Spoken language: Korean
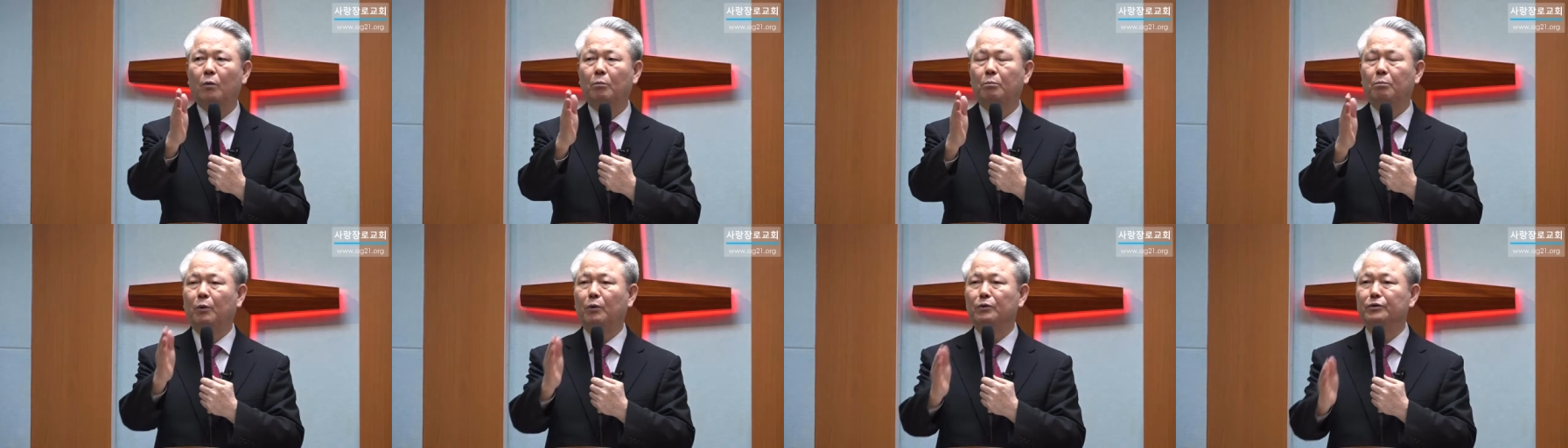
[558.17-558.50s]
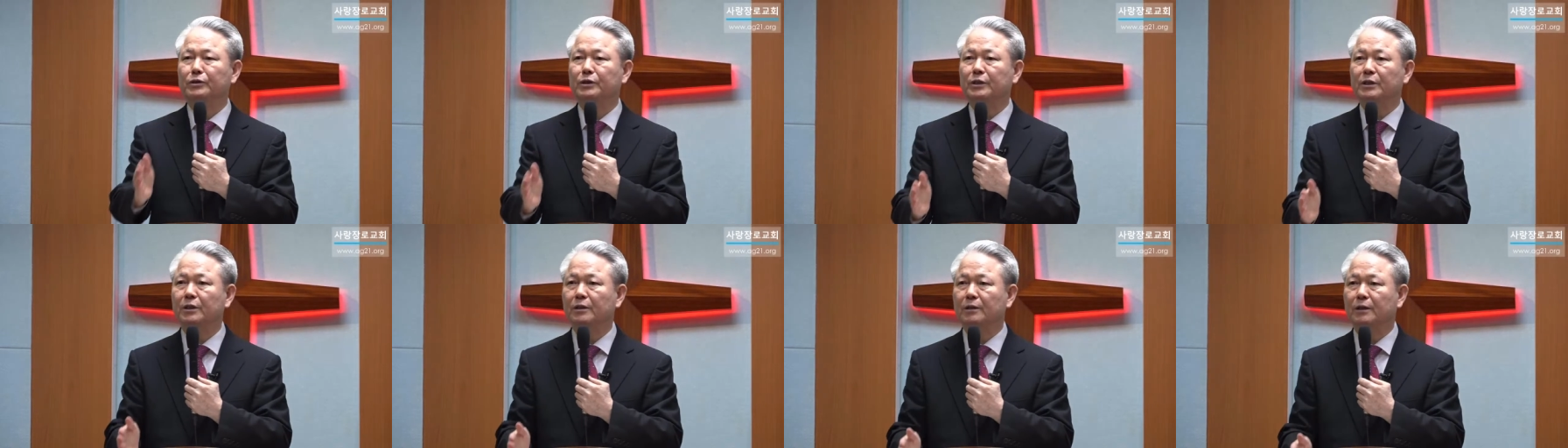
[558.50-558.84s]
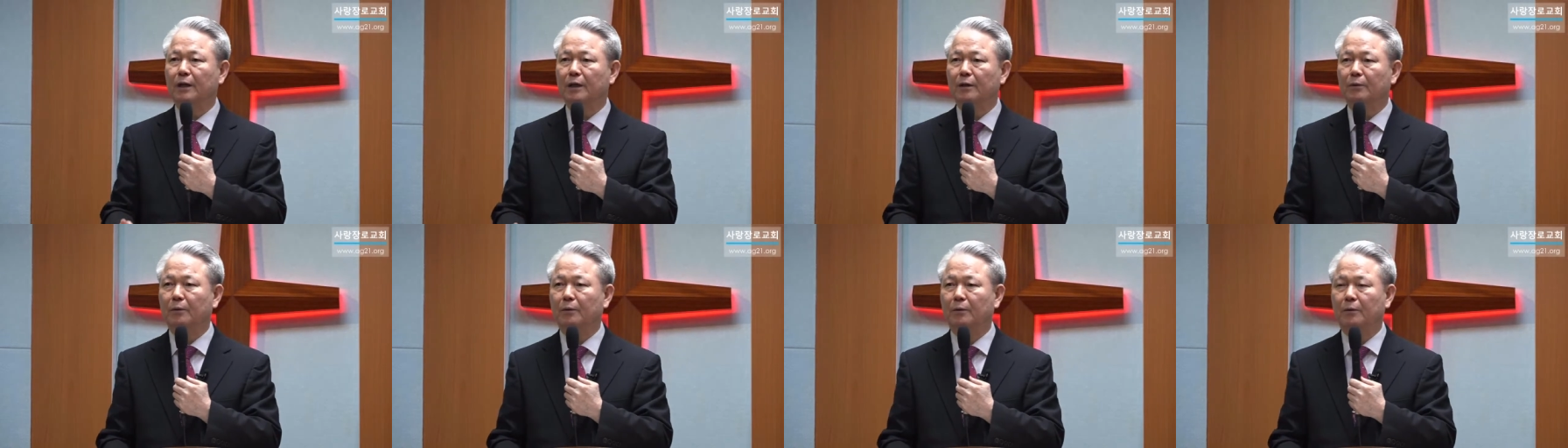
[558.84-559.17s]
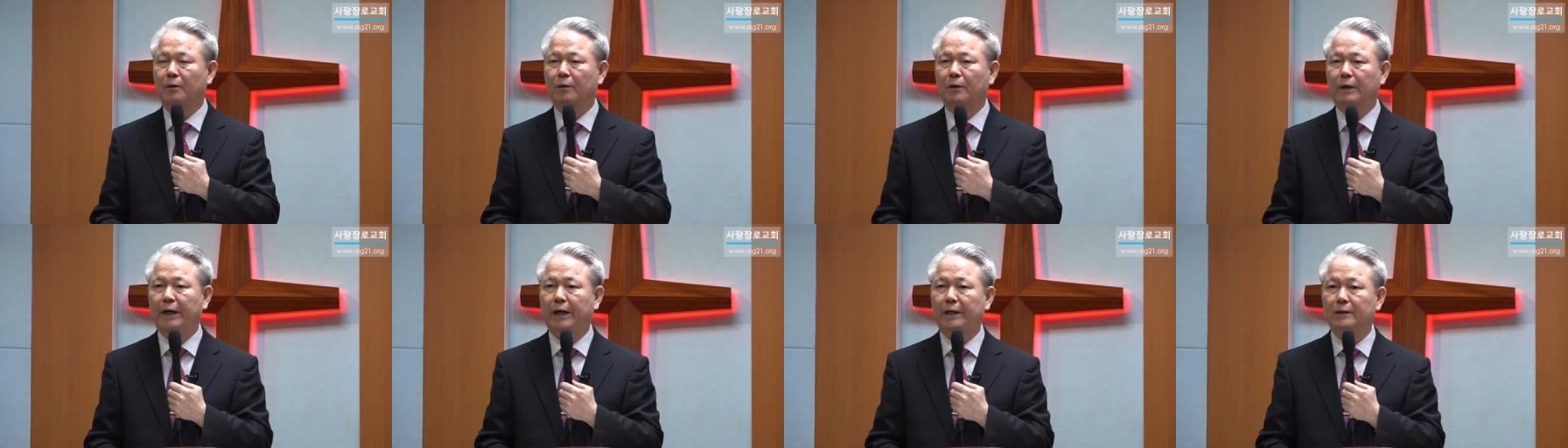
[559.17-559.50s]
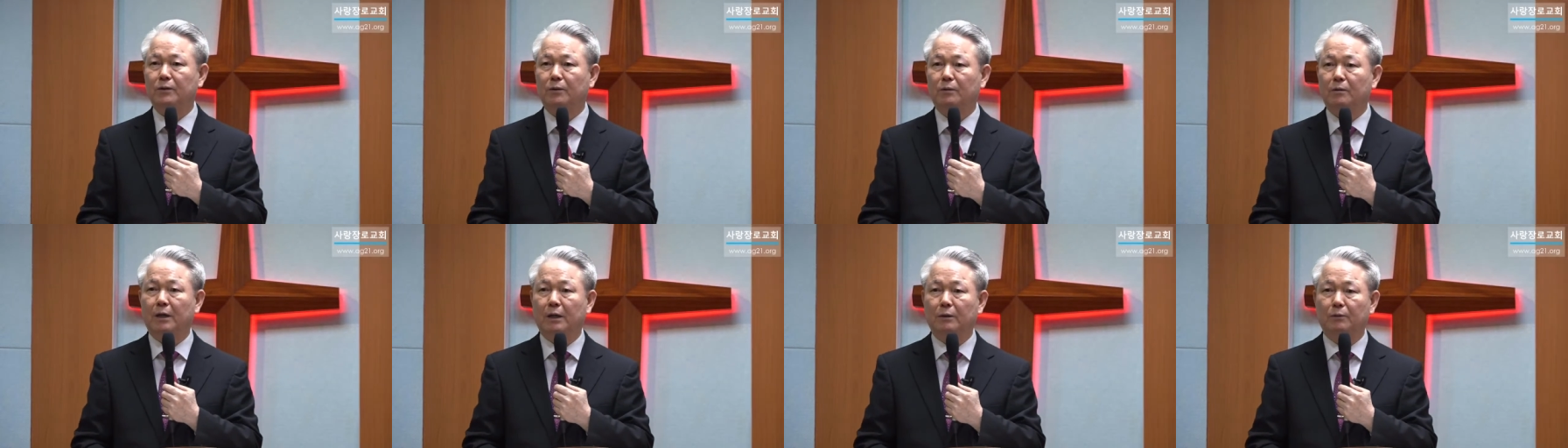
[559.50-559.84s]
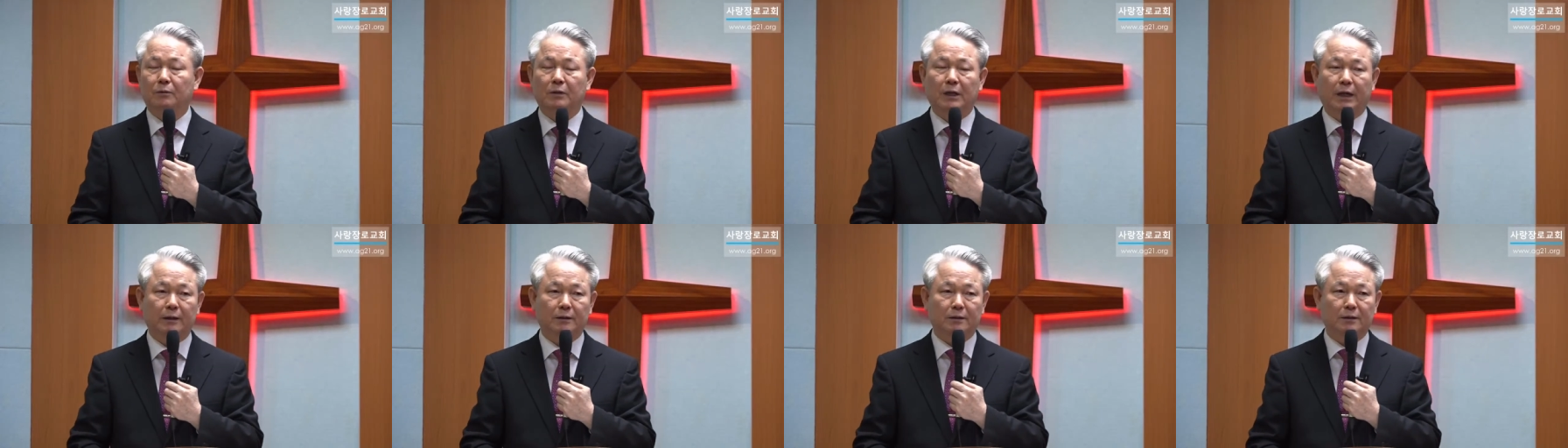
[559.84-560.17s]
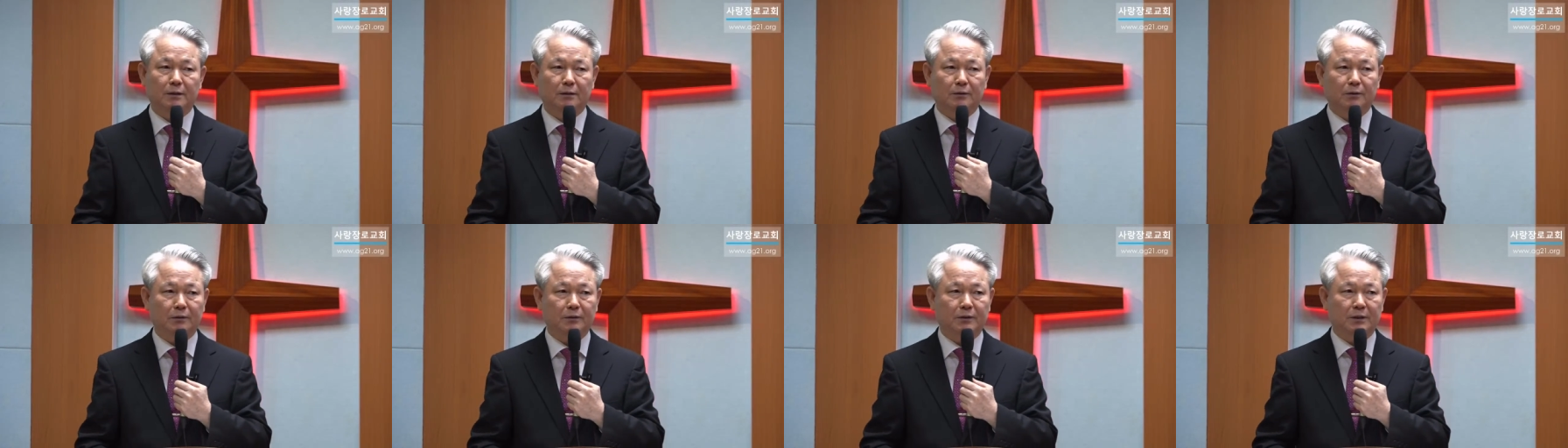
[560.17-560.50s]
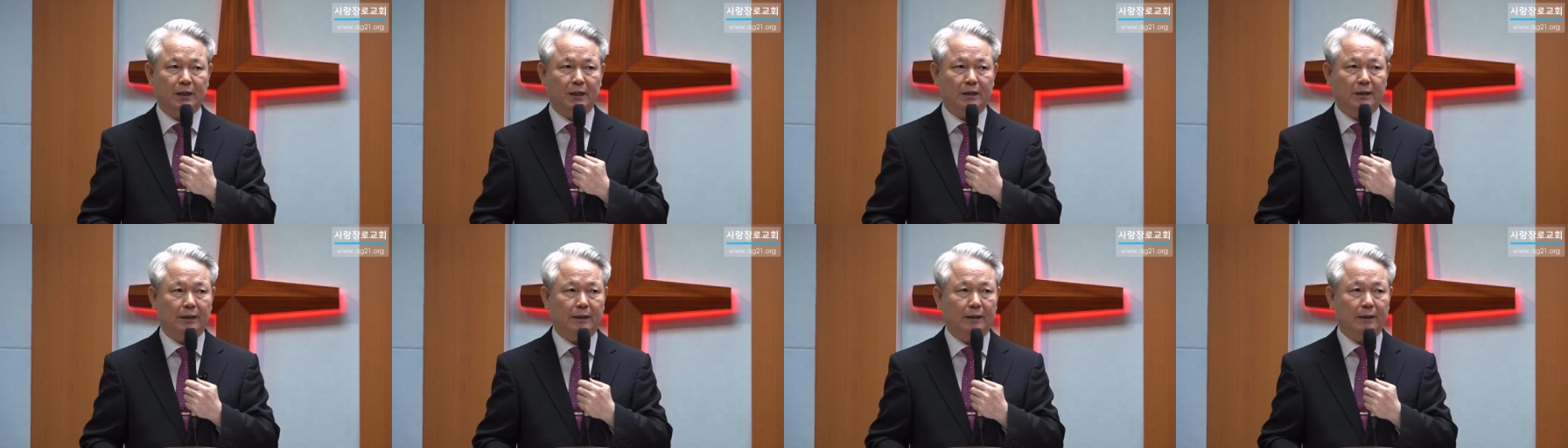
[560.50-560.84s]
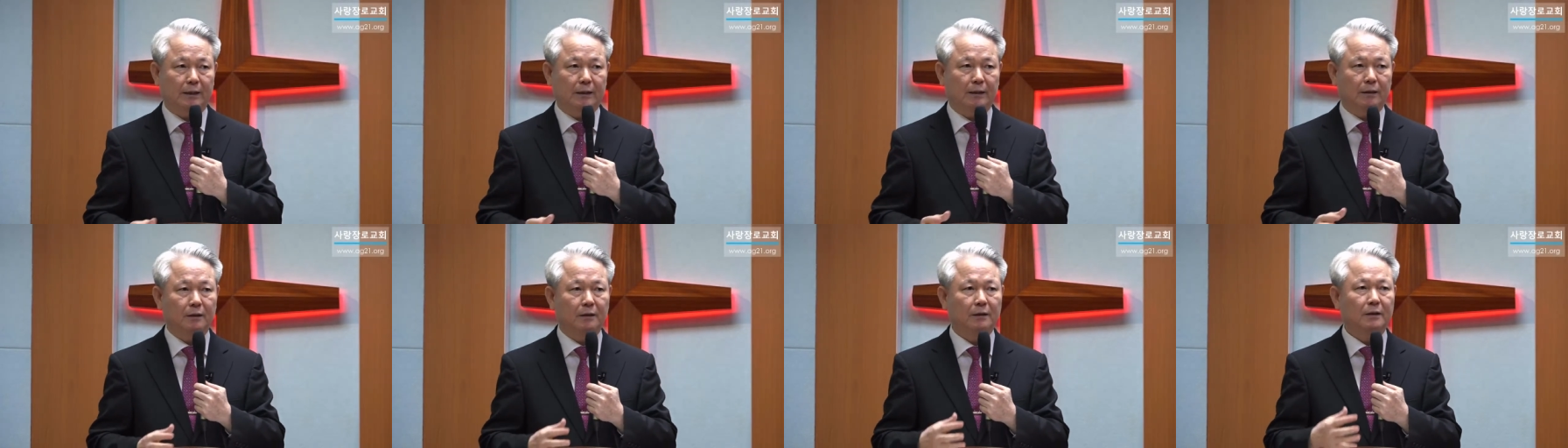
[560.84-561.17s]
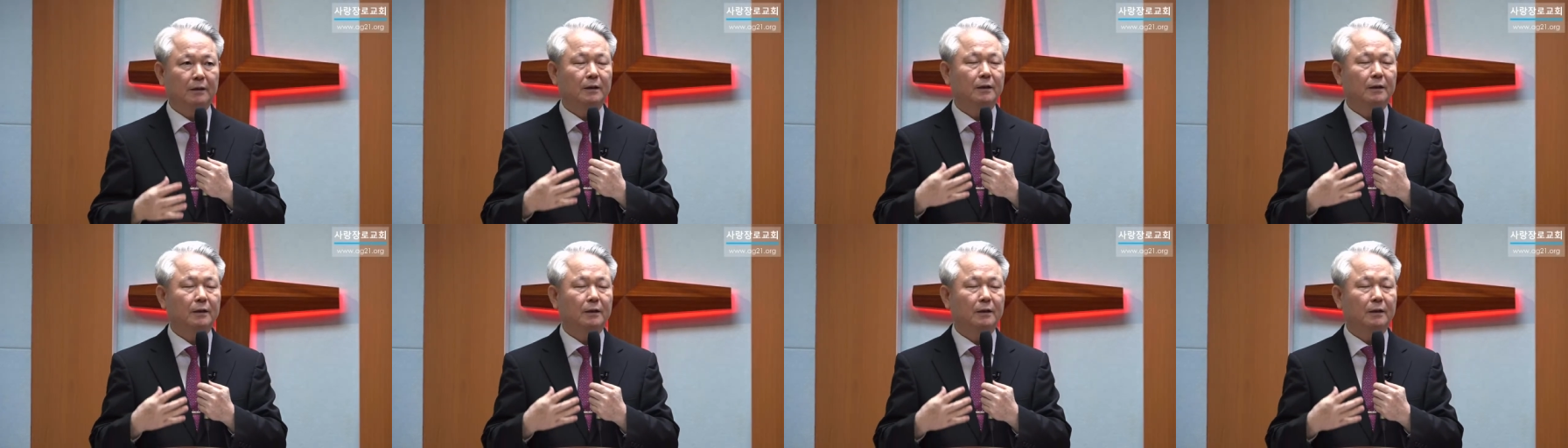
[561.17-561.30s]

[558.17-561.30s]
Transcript: 본질대로 해석하고 가르치는 것이 아니라